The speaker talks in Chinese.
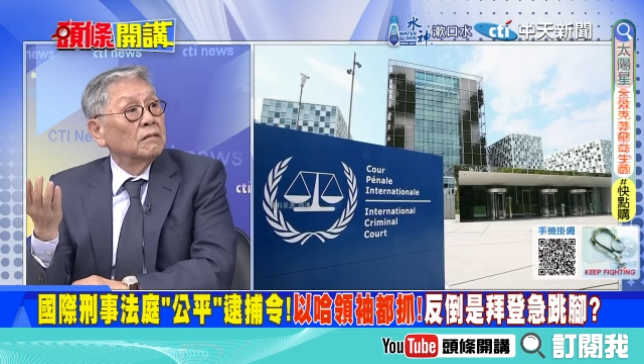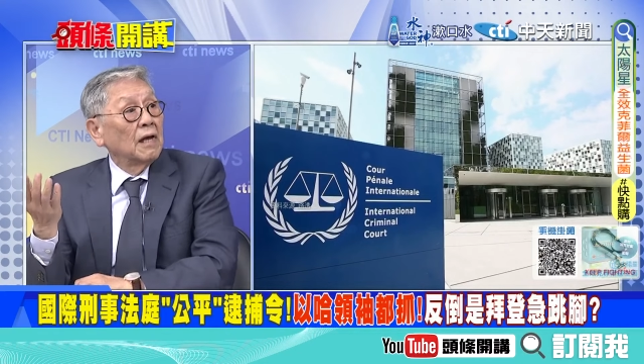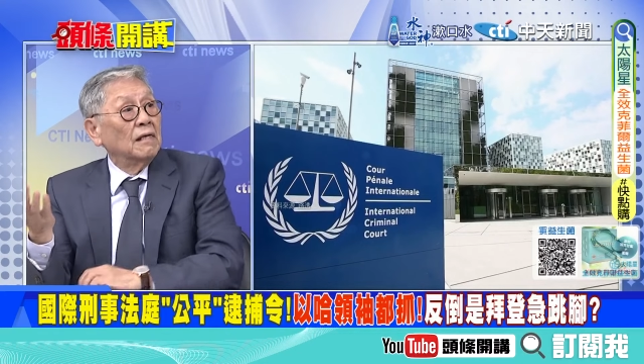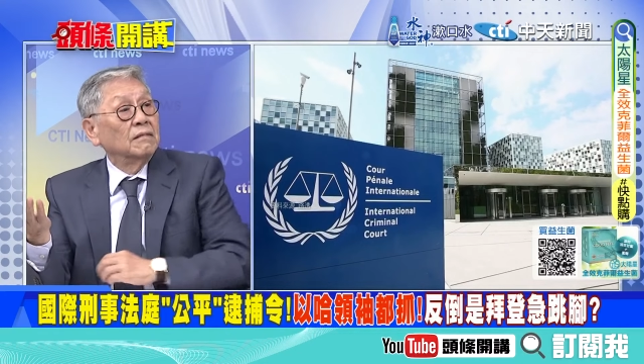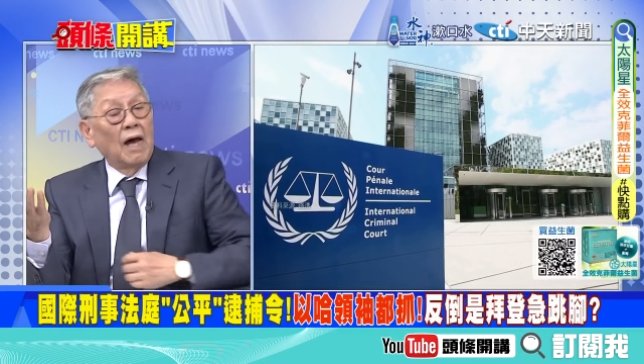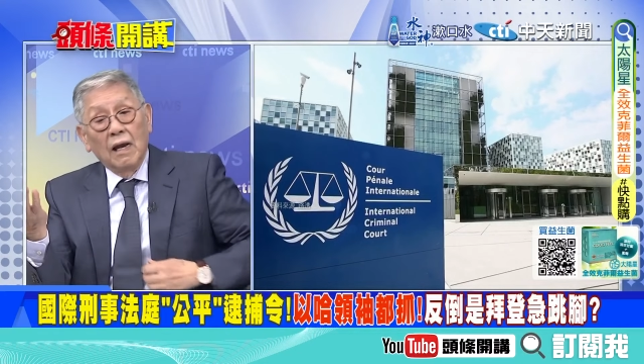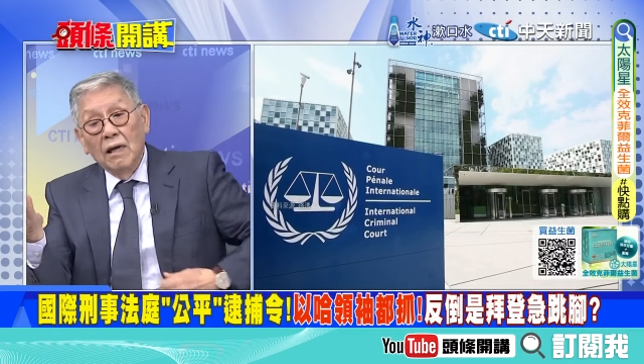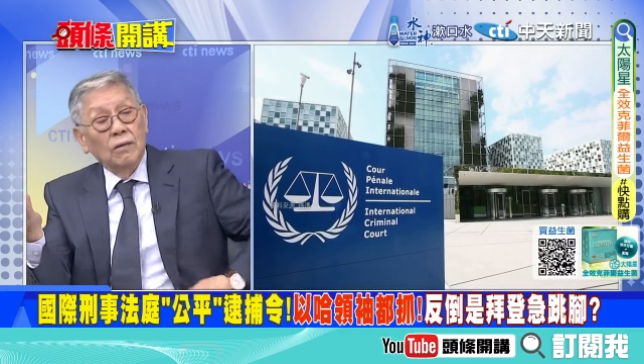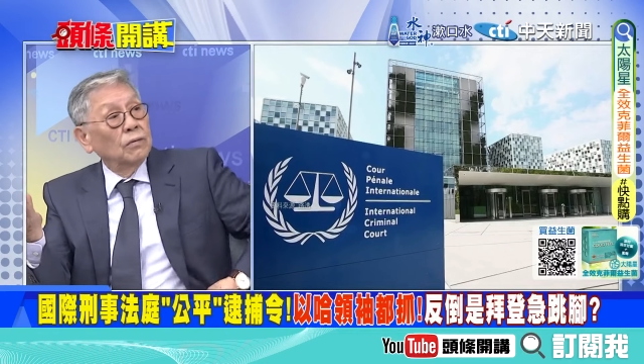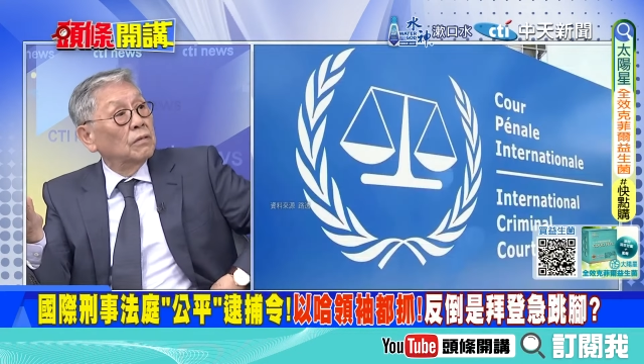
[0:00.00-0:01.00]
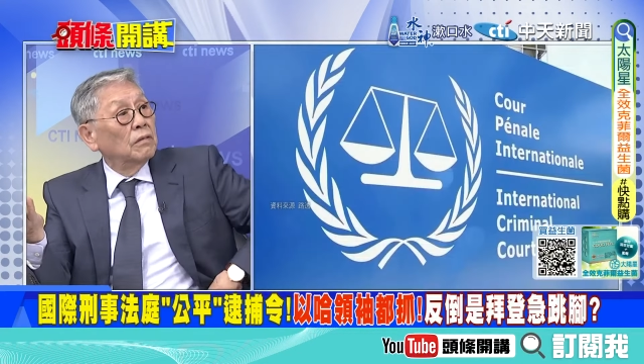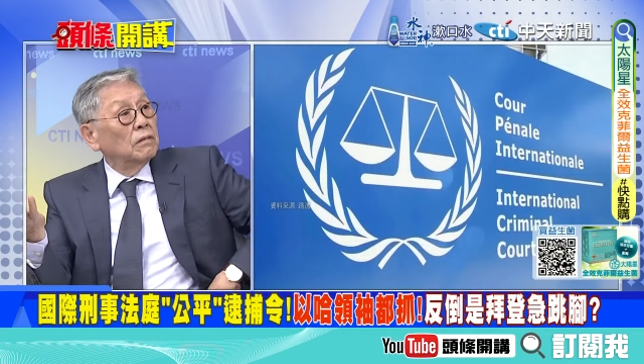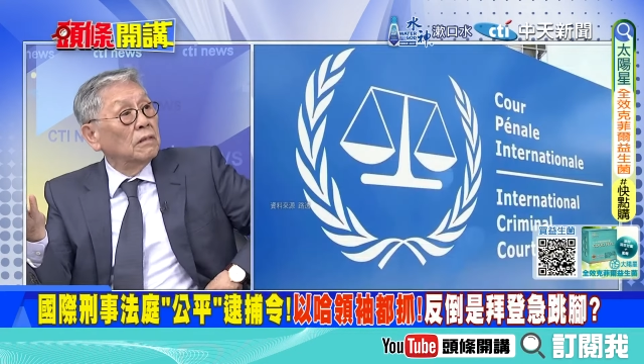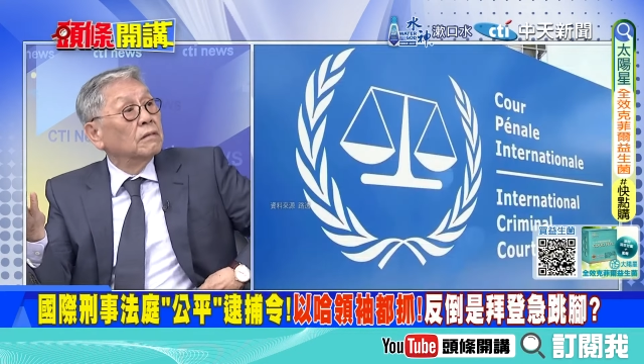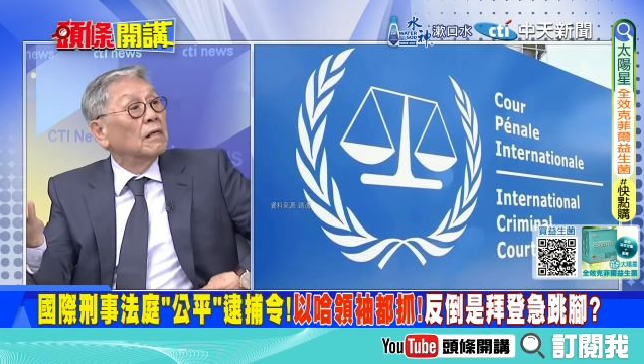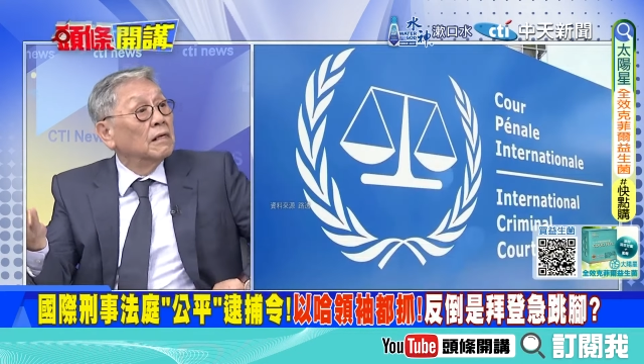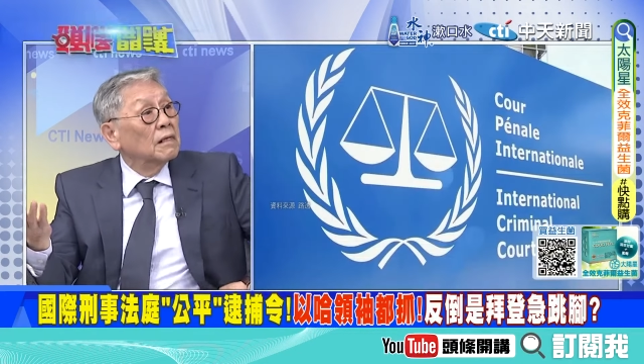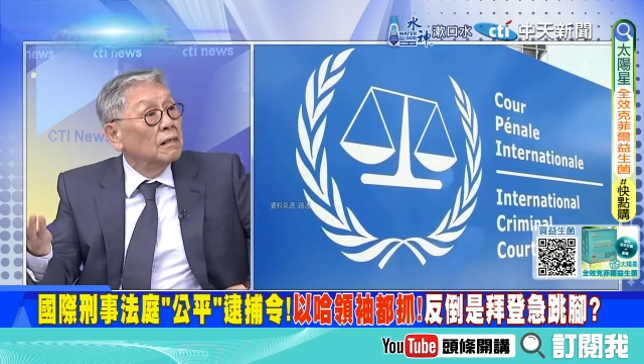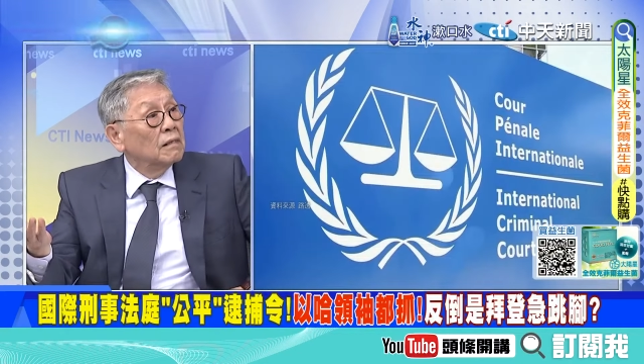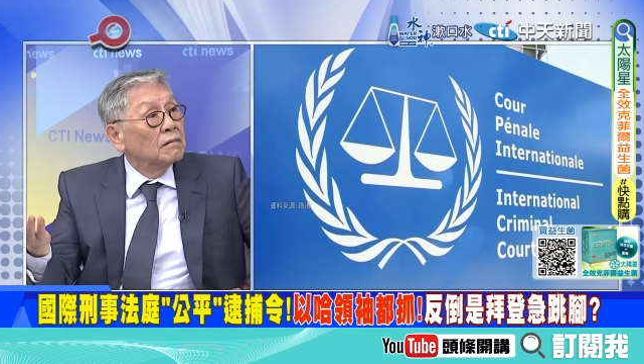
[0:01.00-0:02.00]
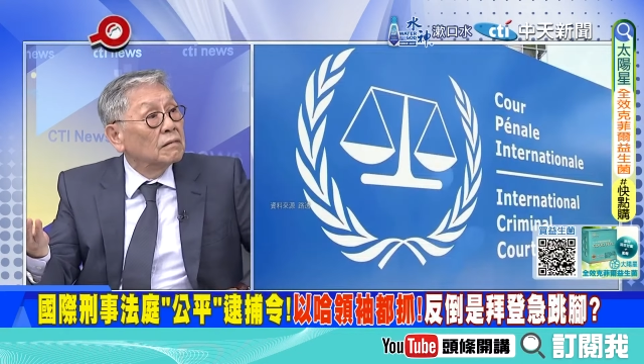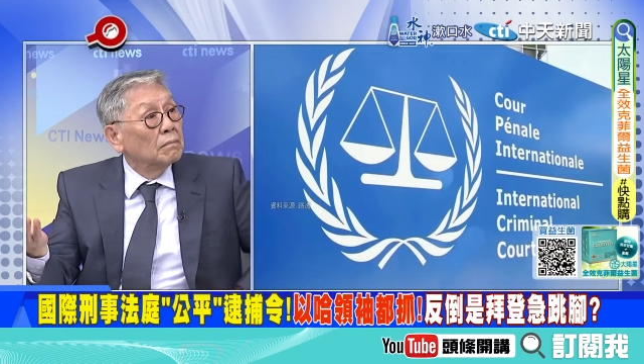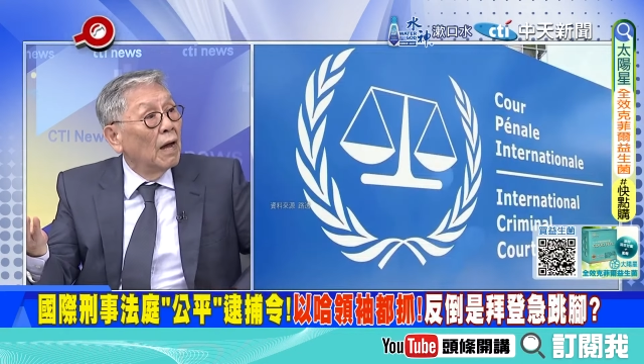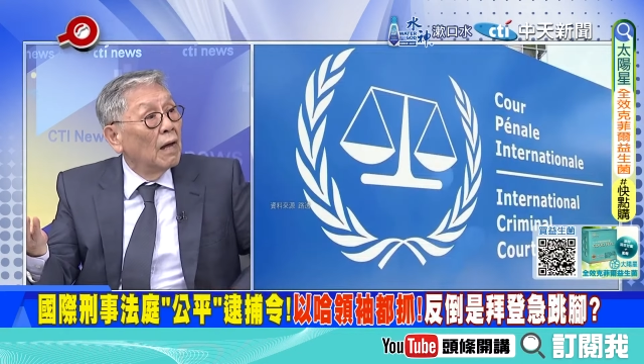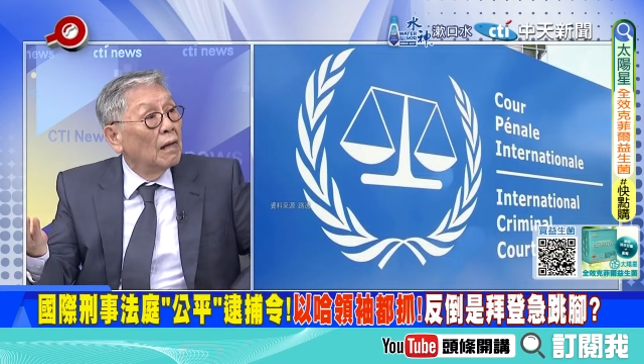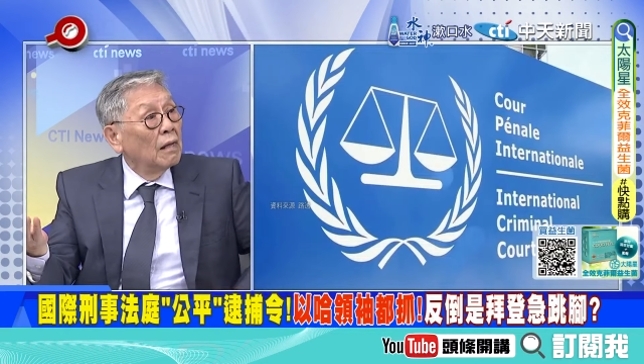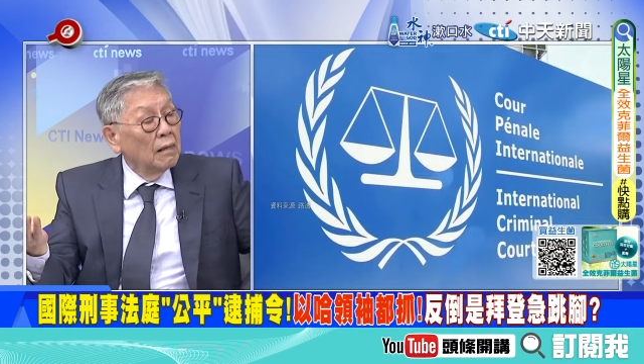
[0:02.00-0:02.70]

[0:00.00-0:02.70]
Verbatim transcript: 残杀了很多以色列的人质嘛？是。